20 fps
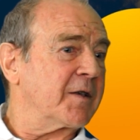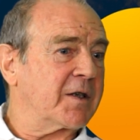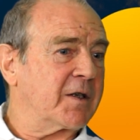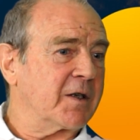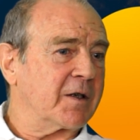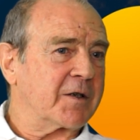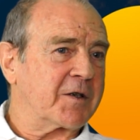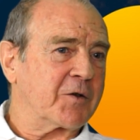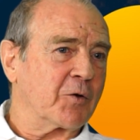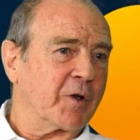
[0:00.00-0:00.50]

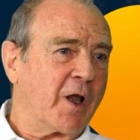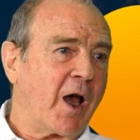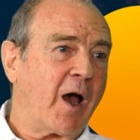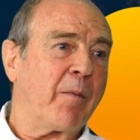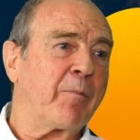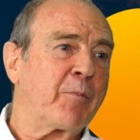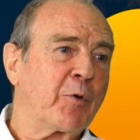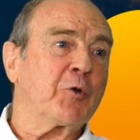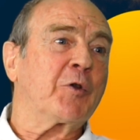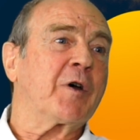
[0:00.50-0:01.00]
si, on a
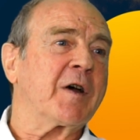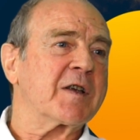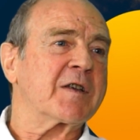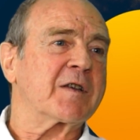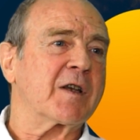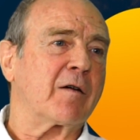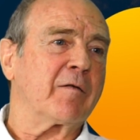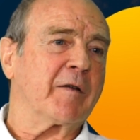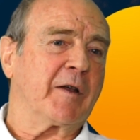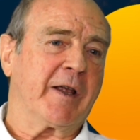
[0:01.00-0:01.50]
un peu de
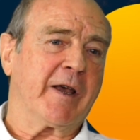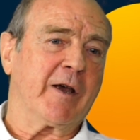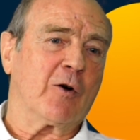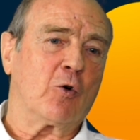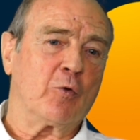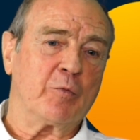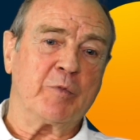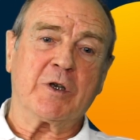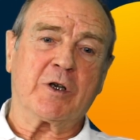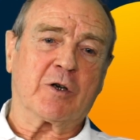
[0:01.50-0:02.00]
réserve
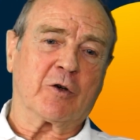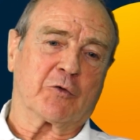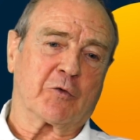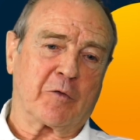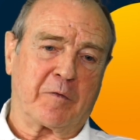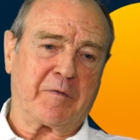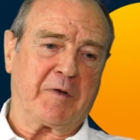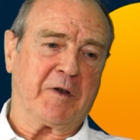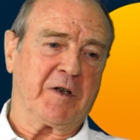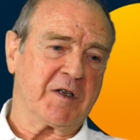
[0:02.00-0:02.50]
anaérobie quand
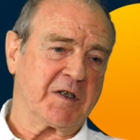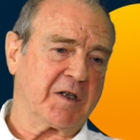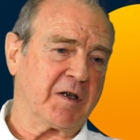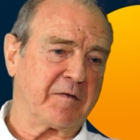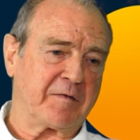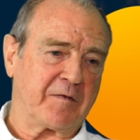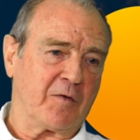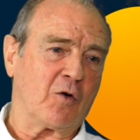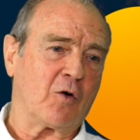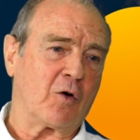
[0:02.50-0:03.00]
on fait des
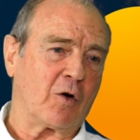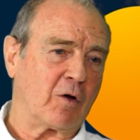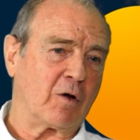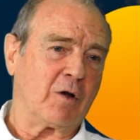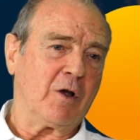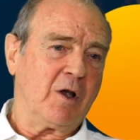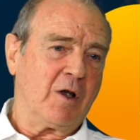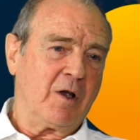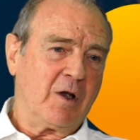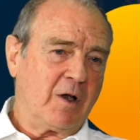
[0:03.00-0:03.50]
efforts, euh,
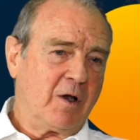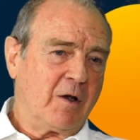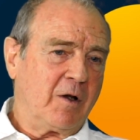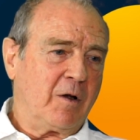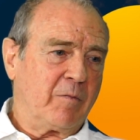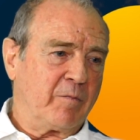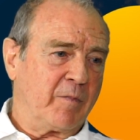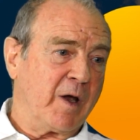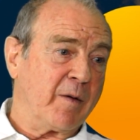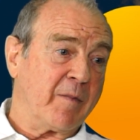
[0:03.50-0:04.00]

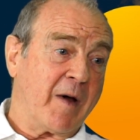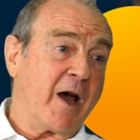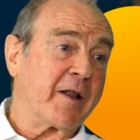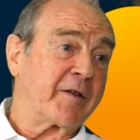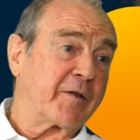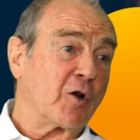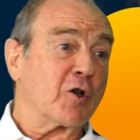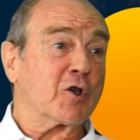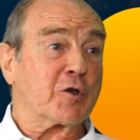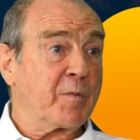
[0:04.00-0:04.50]
même
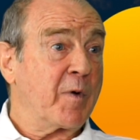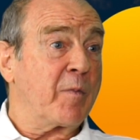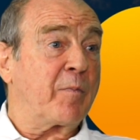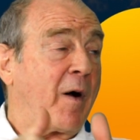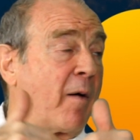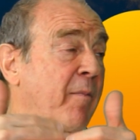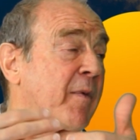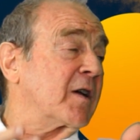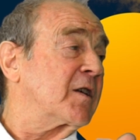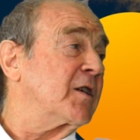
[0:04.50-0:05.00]
intenses mais
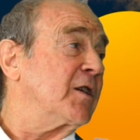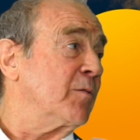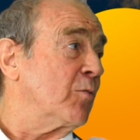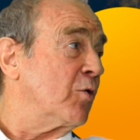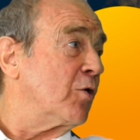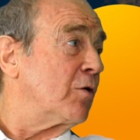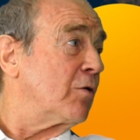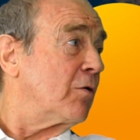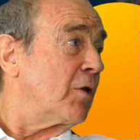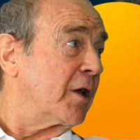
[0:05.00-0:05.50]
pas
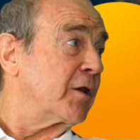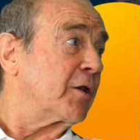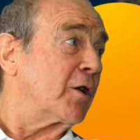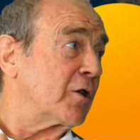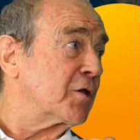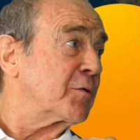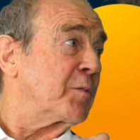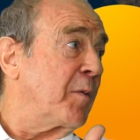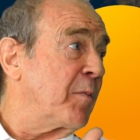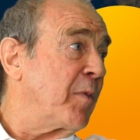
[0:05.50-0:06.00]
maximaux,
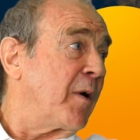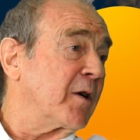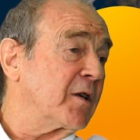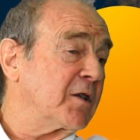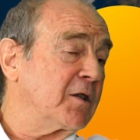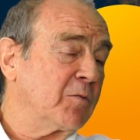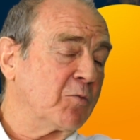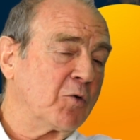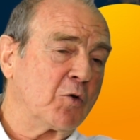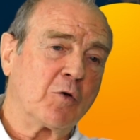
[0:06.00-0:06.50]
intenses mais pas
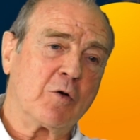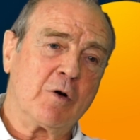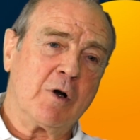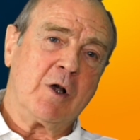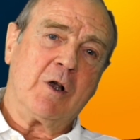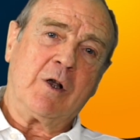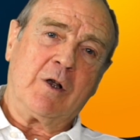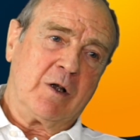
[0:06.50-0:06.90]
maximaux,